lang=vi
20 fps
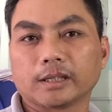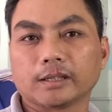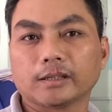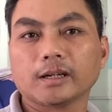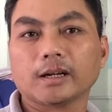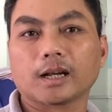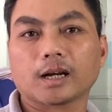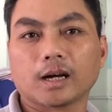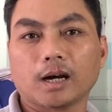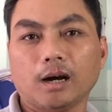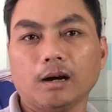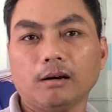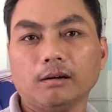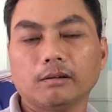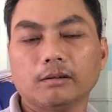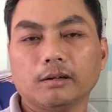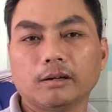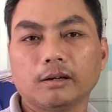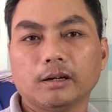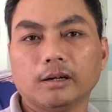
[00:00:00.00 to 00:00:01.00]
thì rất là
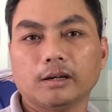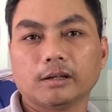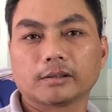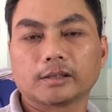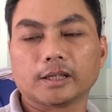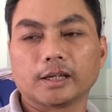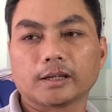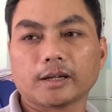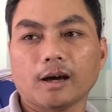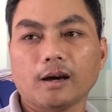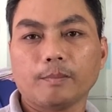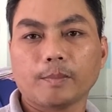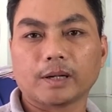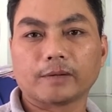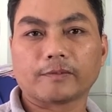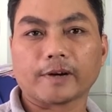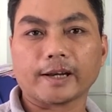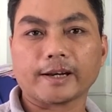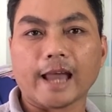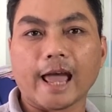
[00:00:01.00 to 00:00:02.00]
khó thì ở đó
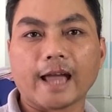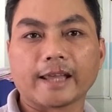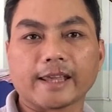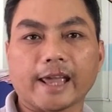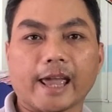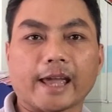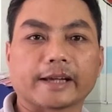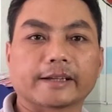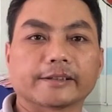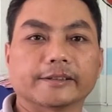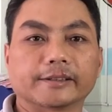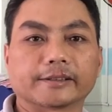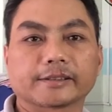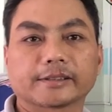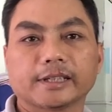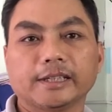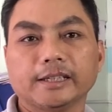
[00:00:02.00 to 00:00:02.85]
mình phải đa dạng được